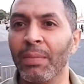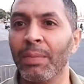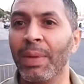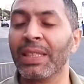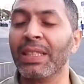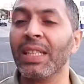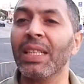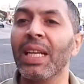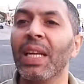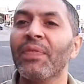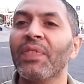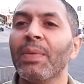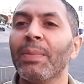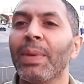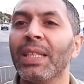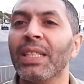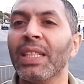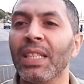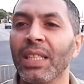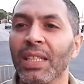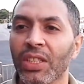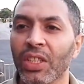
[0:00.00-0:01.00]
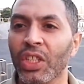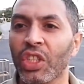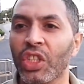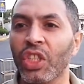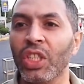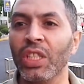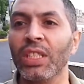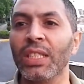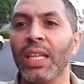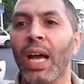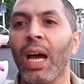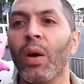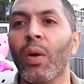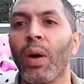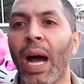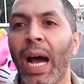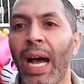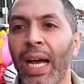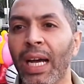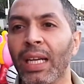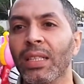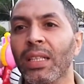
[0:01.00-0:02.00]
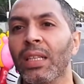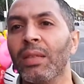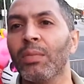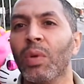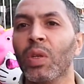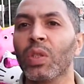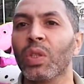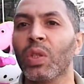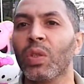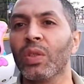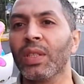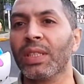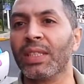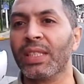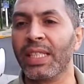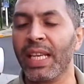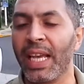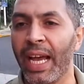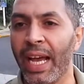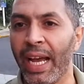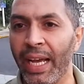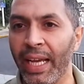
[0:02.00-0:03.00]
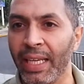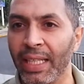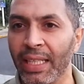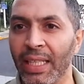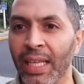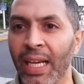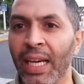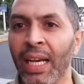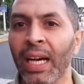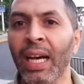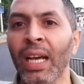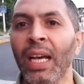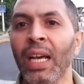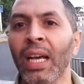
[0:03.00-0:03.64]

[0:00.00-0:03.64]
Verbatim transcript: ما زلنا في مدينه تشين داو احد المدن السياحيه